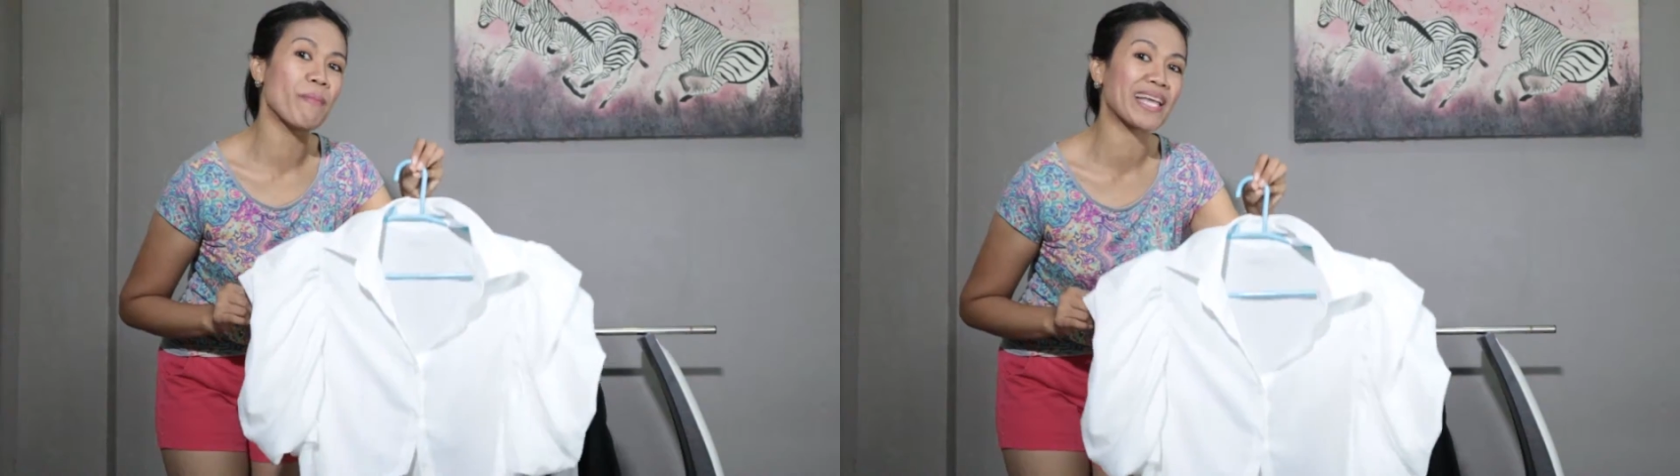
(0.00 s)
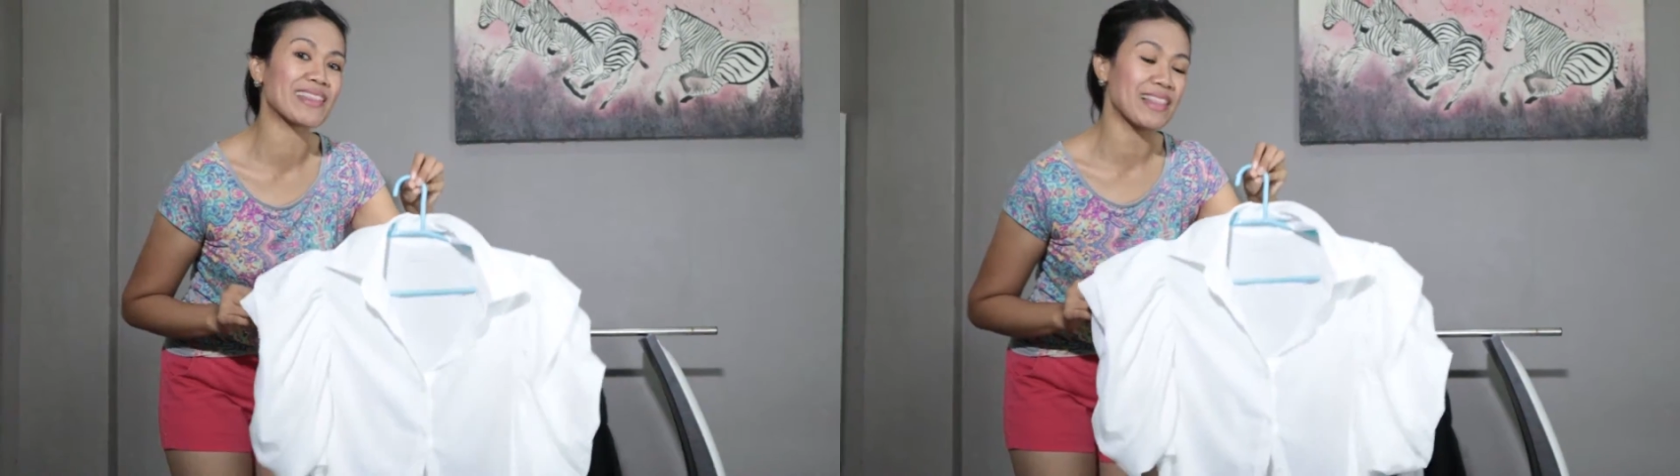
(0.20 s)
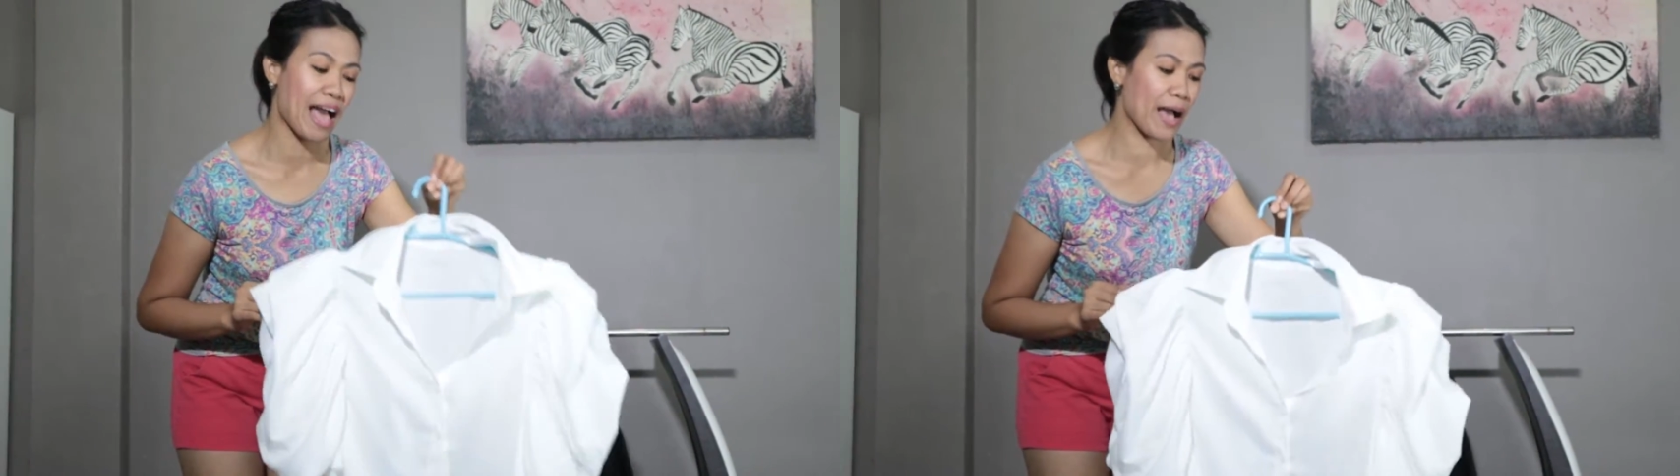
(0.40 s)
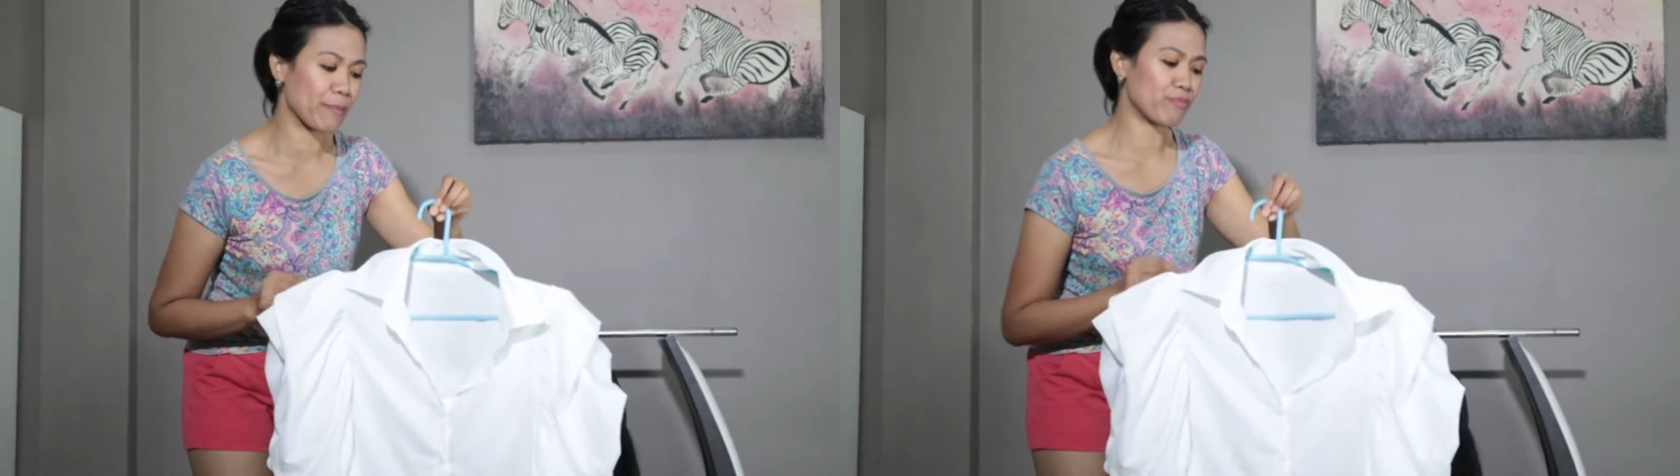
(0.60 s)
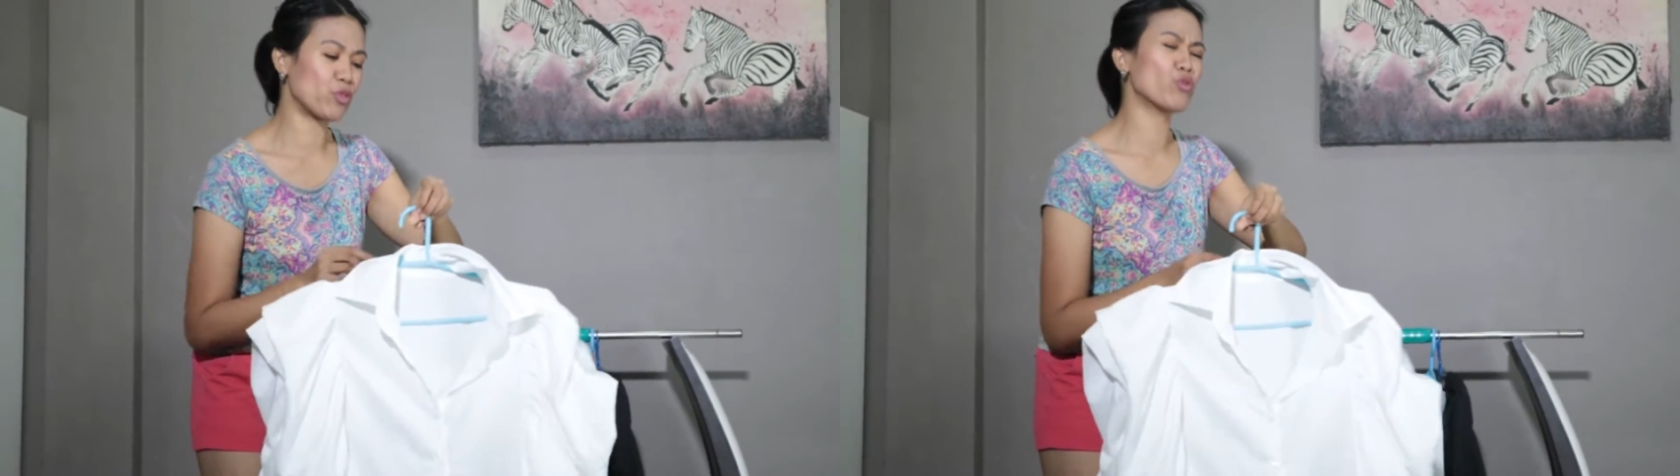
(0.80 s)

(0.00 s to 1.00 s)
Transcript: baht lang.